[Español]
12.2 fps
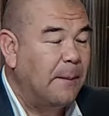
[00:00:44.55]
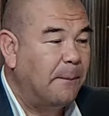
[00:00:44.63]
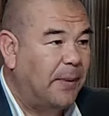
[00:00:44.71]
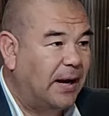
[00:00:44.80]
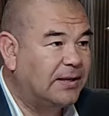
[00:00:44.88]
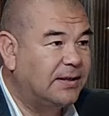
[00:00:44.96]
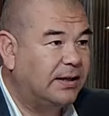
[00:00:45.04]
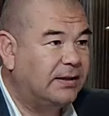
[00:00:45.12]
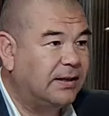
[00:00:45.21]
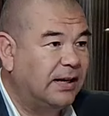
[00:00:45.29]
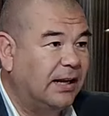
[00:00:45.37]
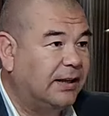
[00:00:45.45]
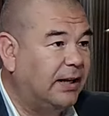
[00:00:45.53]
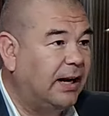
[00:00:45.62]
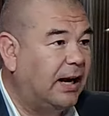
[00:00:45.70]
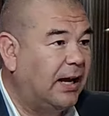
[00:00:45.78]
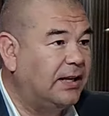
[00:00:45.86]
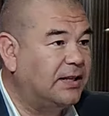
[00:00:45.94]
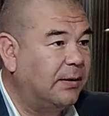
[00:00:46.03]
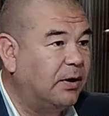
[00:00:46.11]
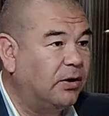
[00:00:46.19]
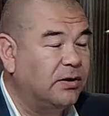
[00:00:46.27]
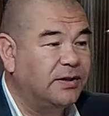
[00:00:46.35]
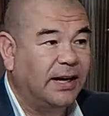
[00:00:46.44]
bases la tienen las
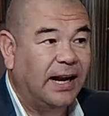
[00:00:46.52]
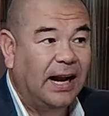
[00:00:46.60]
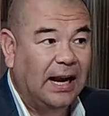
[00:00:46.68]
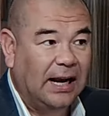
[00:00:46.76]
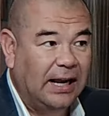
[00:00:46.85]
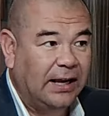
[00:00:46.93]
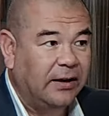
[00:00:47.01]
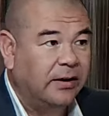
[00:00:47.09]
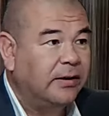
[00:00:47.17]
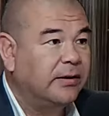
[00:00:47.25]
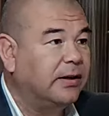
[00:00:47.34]
ISAPRES consagradas en la ley.